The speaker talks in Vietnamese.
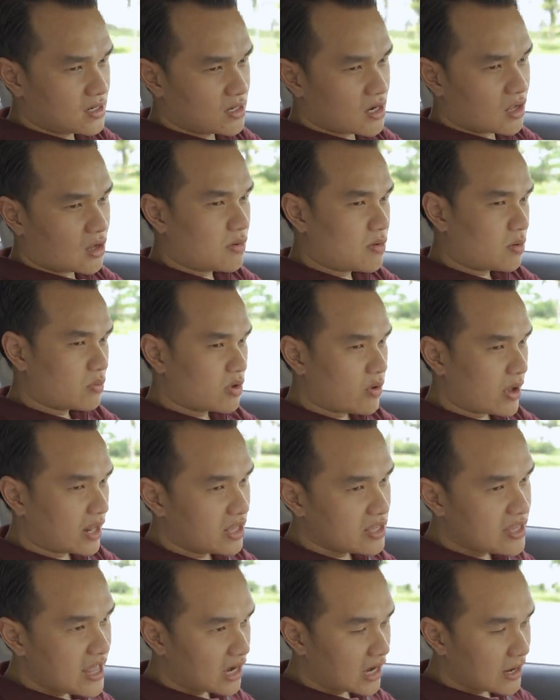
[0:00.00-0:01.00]
nó có một cái khoảng
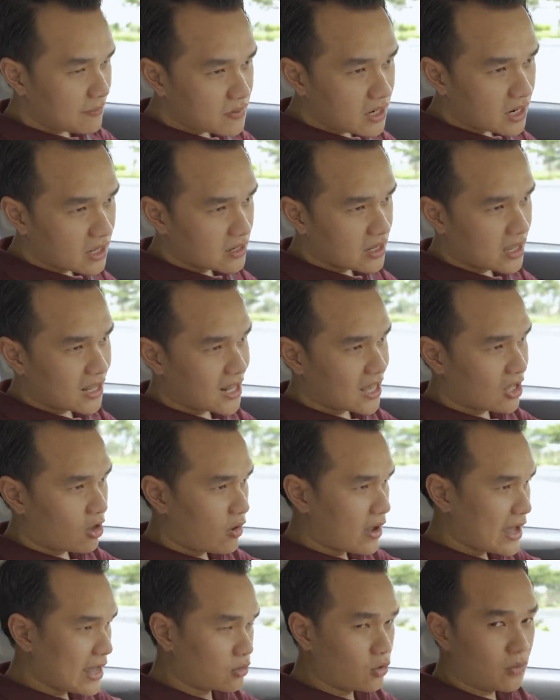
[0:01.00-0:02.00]
thời gian lấp lự hay là
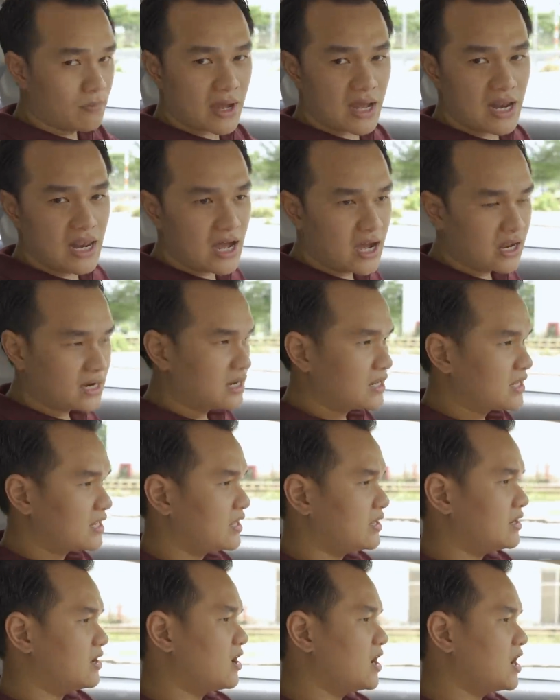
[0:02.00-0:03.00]
à tôi máy lên
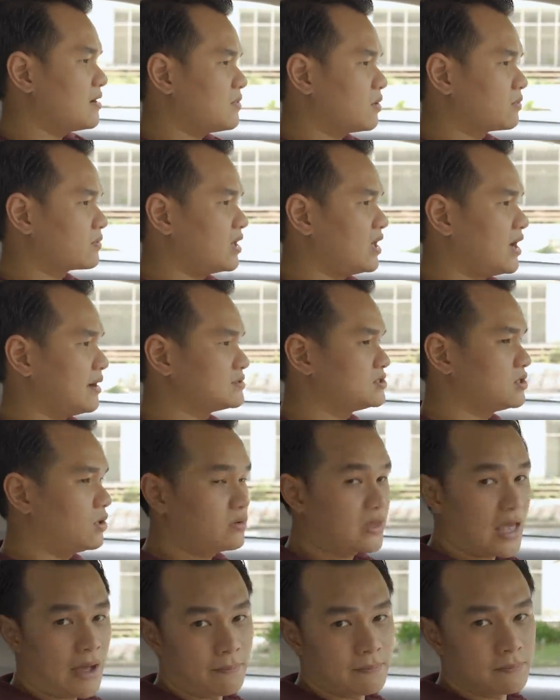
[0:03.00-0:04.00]
thì đó là một cái hộp
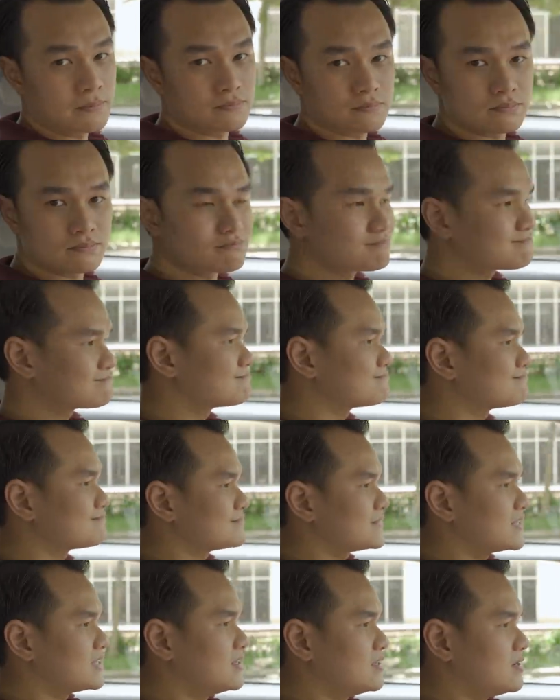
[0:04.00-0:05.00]
số chậm
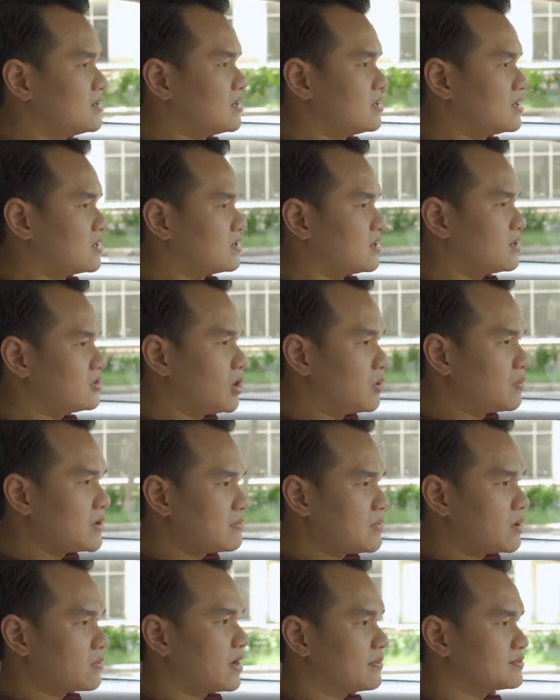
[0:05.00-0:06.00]
nói chung
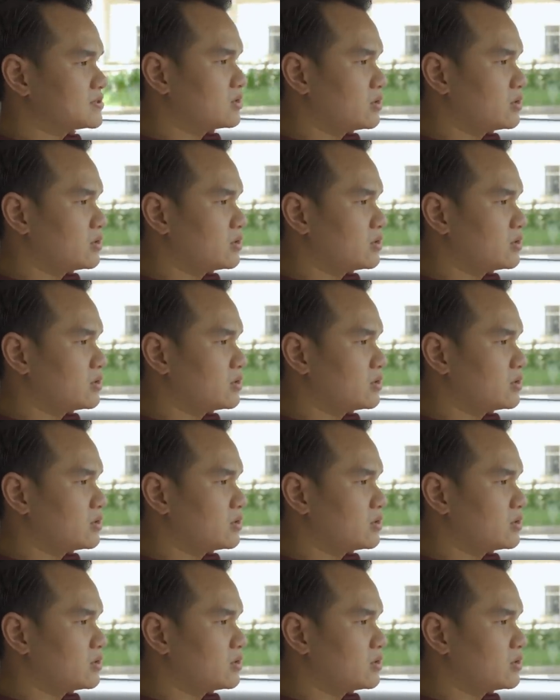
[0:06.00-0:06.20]
là một cái hộp